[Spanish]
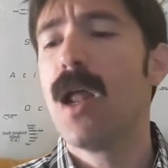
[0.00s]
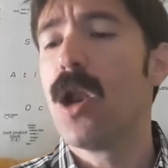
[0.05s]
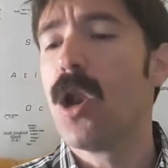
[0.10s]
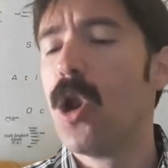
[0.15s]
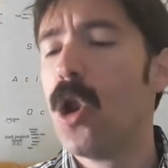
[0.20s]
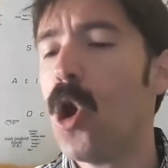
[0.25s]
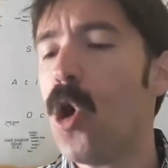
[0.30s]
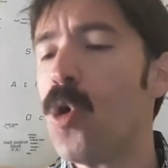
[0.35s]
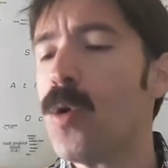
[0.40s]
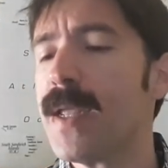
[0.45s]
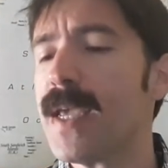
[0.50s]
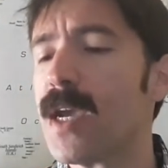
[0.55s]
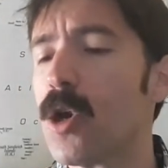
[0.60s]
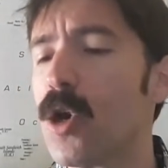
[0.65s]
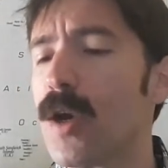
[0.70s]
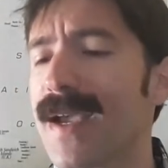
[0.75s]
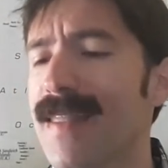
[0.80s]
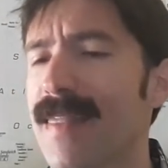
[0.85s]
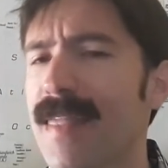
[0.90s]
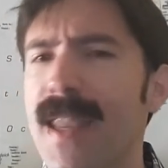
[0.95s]
Lo
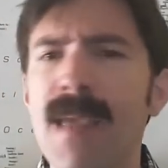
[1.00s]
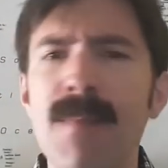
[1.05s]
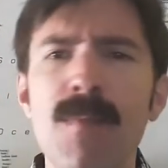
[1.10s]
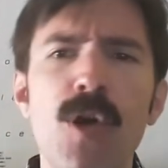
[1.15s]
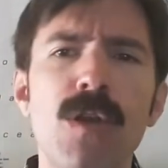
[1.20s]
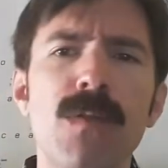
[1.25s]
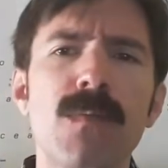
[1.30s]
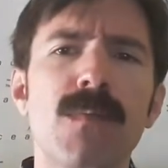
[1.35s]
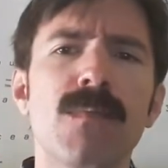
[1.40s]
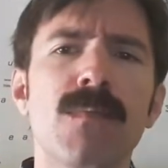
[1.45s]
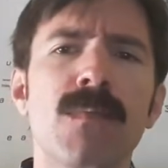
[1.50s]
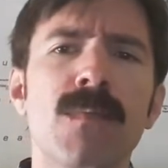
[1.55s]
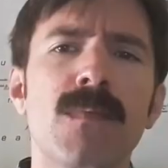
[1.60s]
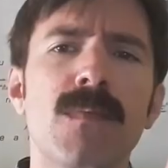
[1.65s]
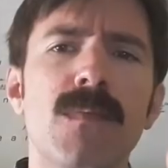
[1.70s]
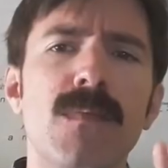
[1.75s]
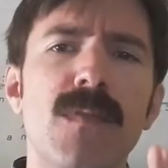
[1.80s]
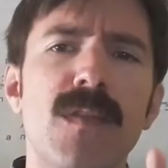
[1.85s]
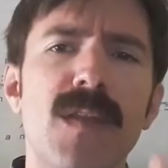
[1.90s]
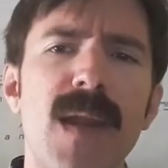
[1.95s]
único que tenemos
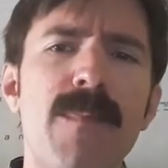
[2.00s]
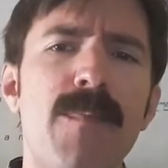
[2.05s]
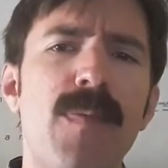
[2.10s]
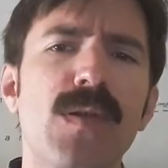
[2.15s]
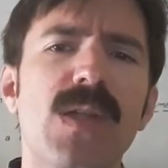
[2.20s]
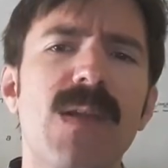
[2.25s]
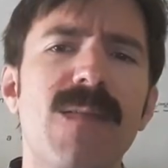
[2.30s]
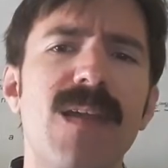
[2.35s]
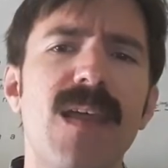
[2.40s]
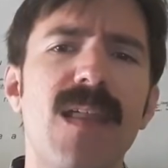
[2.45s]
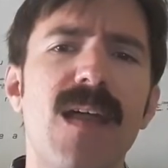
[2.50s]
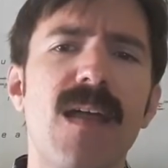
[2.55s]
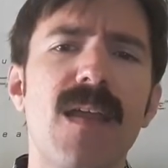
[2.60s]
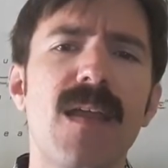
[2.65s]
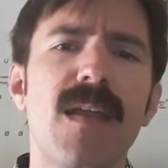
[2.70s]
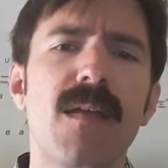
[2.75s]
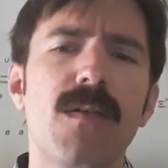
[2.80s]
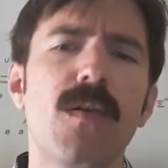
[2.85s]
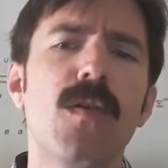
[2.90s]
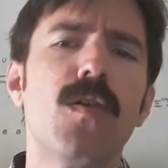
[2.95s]
mm, tres
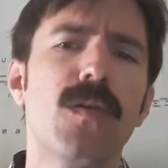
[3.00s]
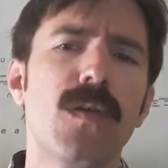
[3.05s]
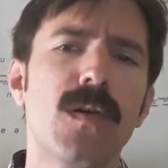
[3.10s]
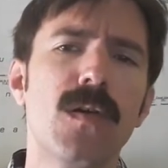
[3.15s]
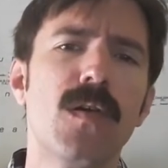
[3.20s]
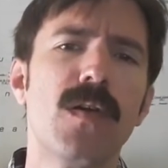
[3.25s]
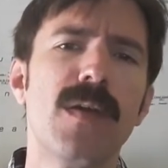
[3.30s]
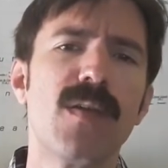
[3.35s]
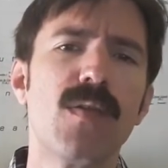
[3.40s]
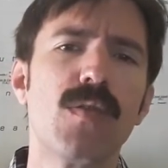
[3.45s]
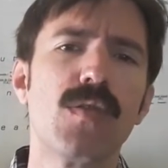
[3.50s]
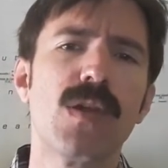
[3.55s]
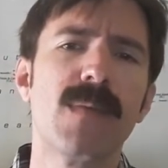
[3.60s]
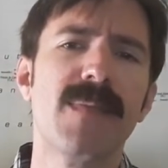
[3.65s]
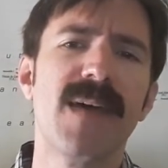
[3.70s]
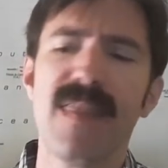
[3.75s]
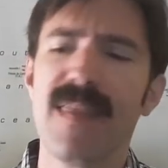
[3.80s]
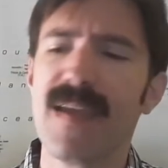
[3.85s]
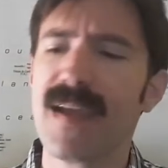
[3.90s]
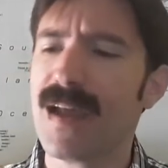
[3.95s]
posibilidades o incluso
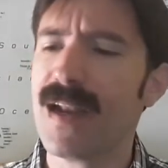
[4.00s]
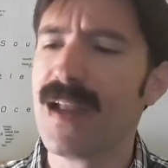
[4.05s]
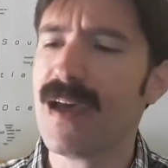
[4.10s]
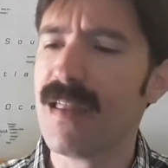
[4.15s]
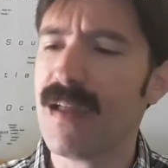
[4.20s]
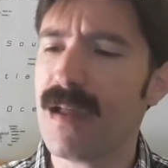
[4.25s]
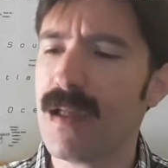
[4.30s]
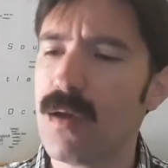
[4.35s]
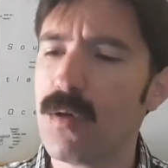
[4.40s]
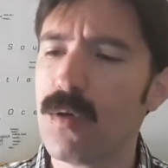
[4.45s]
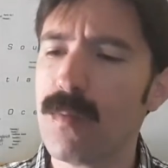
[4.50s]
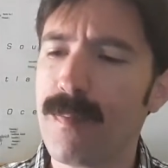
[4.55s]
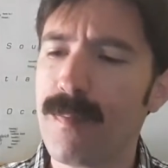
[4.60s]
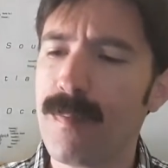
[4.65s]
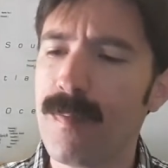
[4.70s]
más de calada.